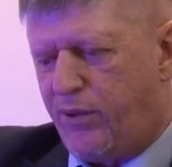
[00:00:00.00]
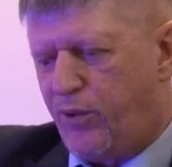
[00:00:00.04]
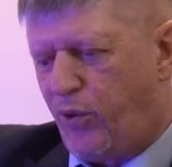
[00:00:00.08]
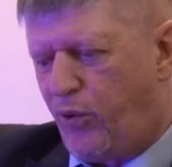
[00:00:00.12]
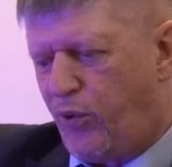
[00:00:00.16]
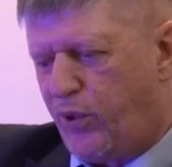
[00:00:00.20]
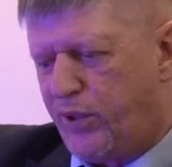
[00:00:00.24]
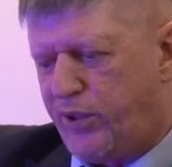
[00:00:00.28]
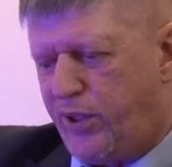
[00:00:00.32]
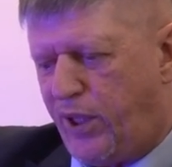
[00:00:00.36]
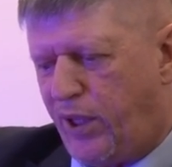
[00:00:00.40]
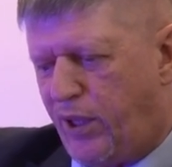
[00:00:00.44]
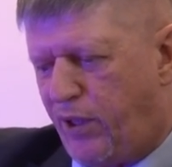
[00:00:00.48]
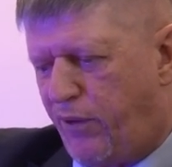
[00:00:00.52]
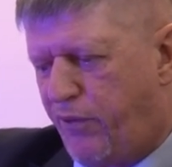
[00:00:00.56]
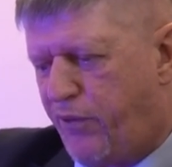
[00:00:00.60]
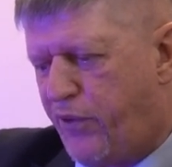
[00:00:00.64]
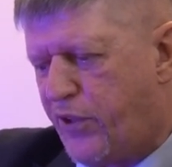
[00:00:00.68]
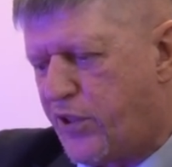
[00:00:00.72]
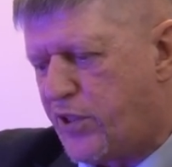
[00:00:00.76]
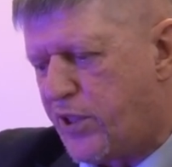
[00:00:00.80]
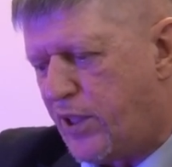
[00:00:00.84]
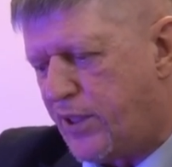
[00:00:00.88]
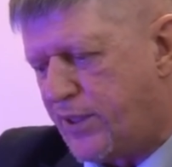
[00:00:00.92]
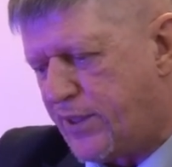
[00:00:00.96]
Но вот тело
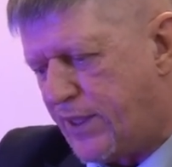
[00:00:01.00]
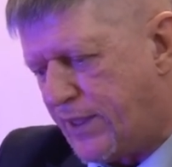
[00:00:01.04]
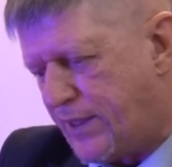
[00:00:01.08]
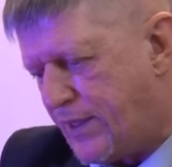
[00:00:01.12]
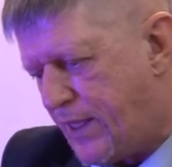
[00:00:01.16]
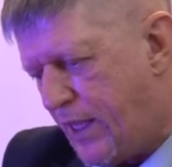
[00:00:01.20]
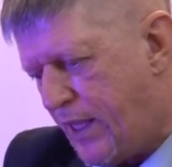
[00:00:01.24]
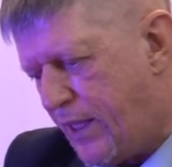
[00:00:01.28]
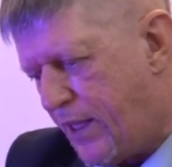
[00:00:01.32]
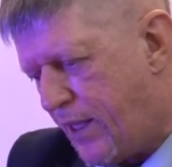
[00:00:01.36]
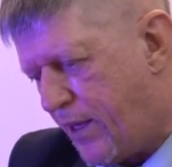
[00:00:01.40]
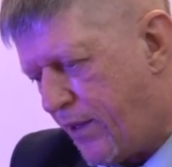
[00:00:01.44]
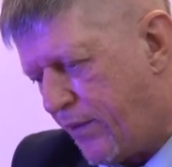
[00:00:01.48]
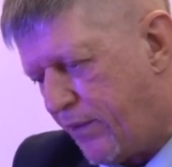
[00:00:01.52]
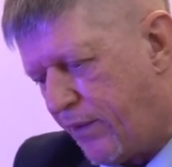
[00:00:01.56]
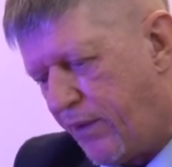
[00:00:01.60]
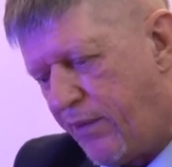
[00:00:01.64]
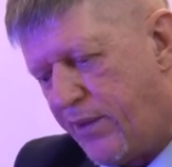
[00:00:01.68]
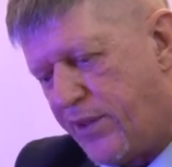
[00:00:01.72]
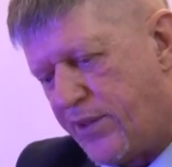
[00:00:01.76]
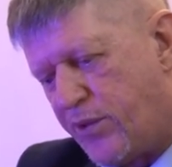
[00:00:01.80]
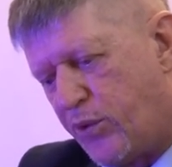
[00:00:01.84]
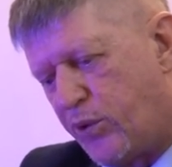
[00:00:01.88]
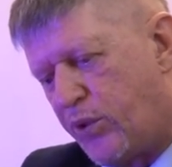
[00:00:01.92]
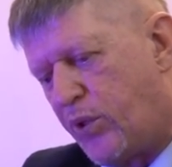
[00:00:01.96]
вышло из состояния
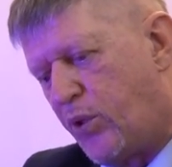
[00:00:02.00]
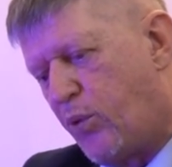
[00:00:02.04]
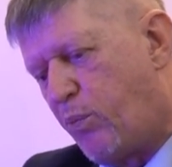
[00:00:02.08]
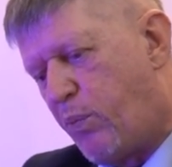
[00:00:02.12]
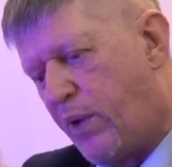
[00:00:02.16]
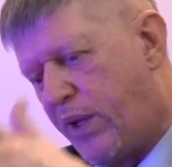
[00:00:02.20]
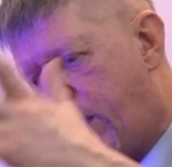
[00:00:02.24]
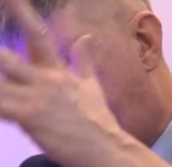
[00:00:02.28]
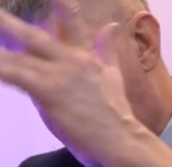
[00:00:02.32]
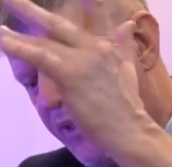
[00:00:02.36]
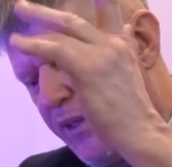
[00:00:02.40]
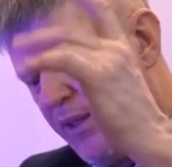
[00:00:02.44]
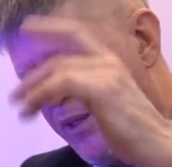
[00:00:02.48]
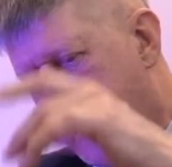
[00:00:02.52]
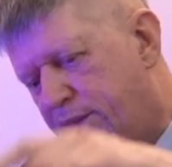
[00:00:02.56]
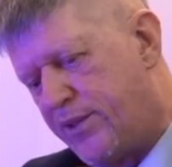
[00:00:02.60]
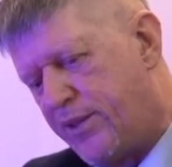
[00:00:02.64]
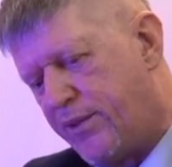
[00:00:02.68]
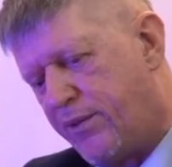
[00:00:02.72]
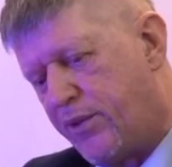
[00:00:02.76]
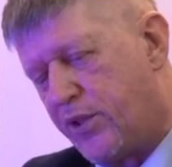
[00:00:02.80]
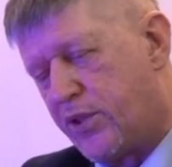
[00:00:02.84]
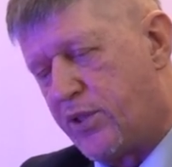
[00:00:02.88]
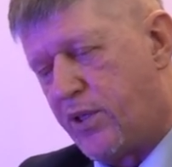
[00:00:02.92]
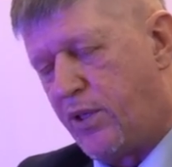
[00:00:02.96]
равновесия. Вот оно покатилось
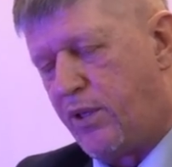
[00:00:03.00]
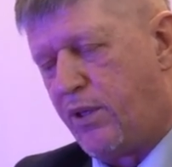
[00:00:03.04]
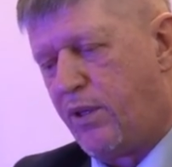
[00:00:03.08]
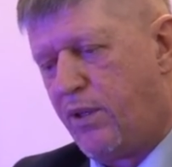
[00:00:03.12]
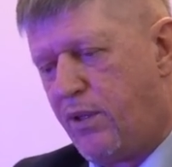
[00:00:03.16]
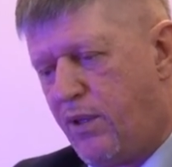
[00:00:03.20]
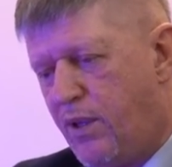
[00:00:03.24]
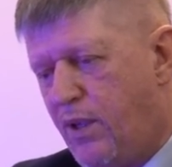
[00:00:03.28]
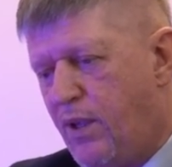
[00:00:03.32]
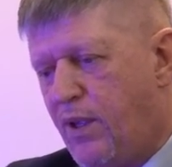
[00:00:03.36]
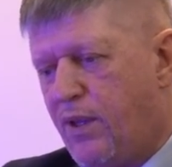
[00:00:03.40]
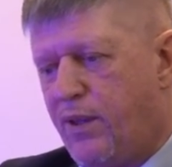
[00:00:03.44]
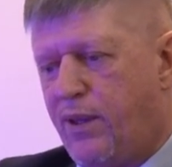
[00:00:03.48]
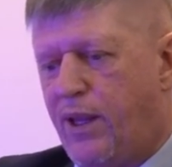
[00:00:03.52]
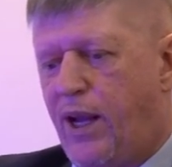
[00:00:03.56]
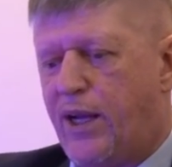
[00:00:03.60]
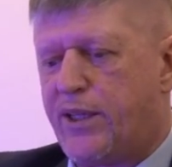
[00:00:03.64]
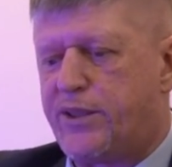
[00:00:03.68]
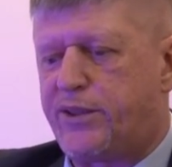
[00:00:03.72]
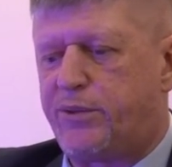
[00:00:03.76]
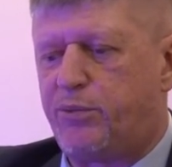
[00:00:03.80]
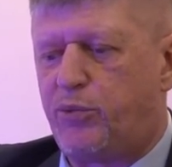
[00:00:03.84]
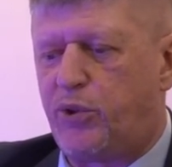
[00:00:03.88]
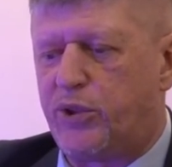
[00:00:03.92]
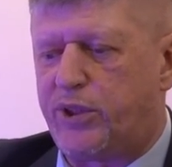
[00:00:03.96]
и вышло.
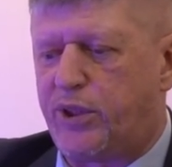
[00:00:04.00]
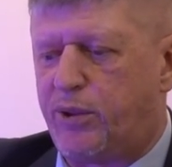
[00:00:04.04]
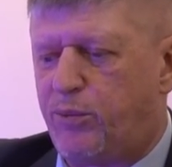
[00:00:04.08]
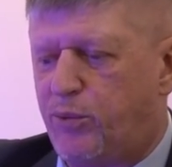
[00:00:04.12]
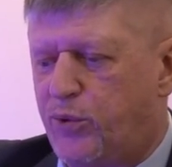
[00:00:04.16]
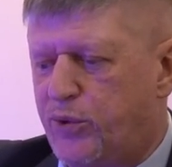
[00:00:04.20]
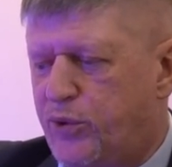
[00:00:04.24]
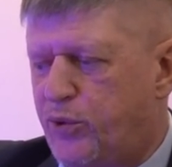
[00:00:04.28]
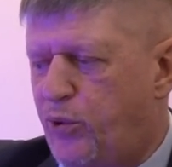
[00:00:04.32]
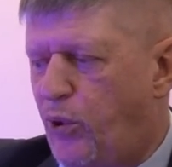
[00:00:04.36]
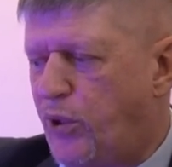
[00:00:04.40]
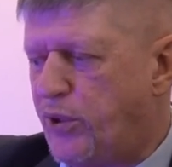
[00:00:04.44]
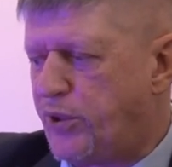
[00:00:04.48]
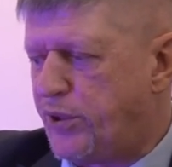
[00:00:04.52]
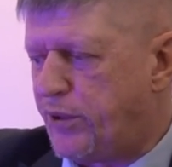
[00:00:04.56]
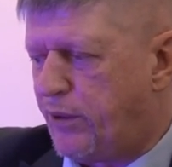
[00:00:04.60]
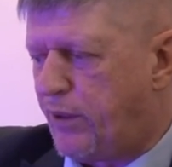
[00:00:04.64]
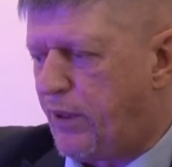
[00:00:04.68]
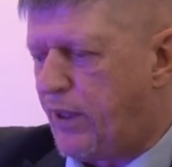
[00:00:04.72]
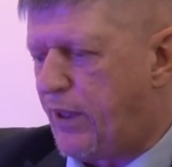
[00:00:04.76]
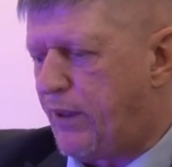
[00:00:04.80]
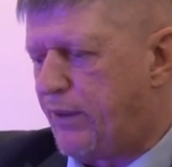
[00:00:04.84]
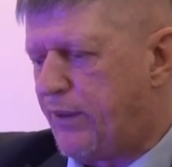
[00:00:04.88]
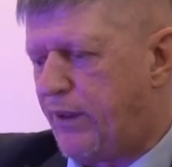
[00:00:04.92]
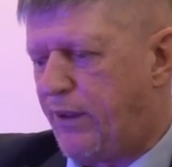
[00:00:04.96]
Даже смотрим
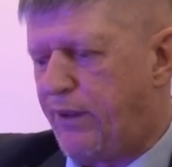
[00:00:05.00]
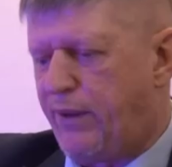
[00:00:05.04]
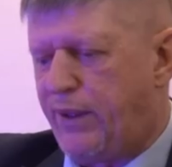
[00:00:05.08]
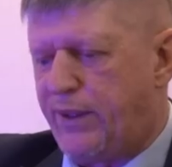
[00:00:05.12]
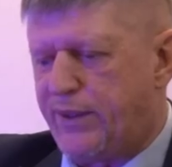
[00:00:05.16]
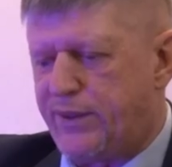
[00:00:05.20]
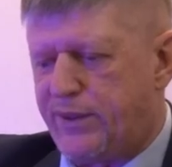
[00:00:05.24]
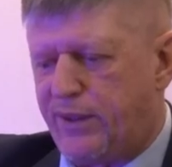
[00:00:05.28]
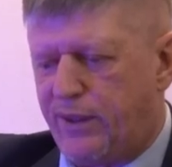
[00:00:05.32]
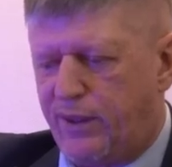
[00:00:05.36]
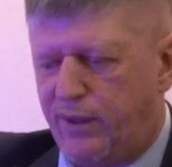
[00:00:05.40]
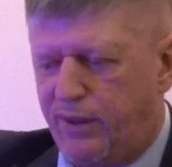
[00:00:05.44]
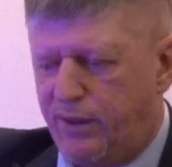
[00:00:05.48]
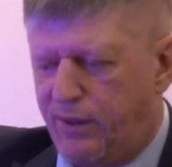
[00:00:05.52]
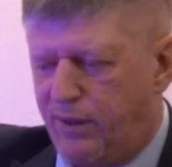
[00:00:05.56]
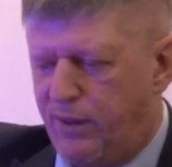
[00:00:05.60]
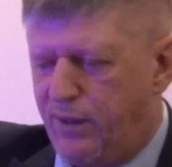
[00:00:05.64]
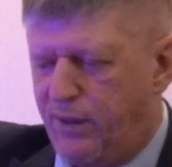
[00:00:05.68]
устойчивое равновесие.